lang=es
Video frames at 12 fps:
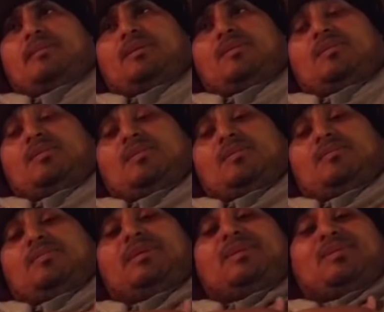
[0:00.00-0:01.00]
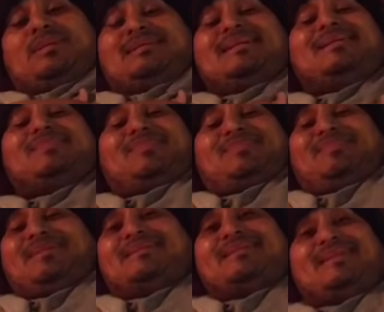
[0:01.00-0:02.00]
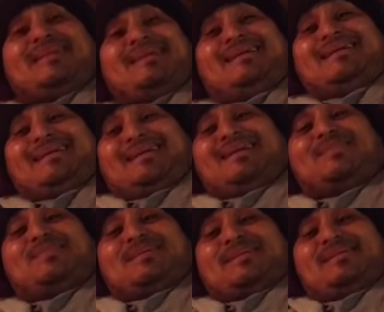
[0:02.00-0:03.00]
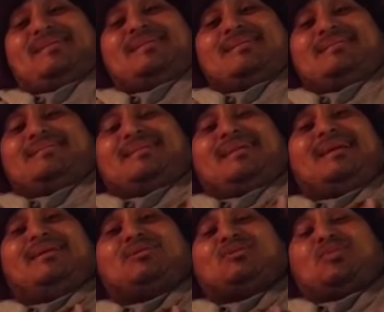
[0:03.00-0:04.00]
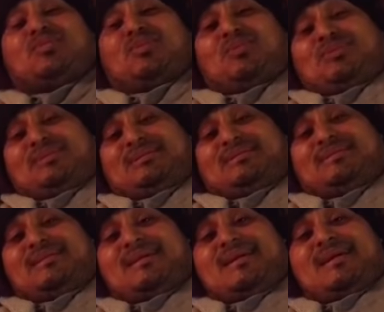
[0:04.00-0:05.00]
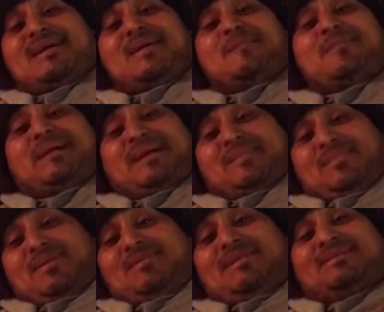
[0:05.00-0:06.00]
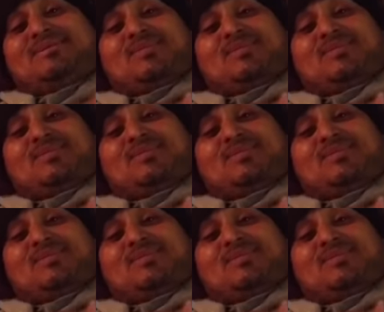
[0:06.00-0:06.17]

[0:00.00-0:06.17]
Pero, pero esta pastilla, créanme, si la de osteoporosis me quemaba el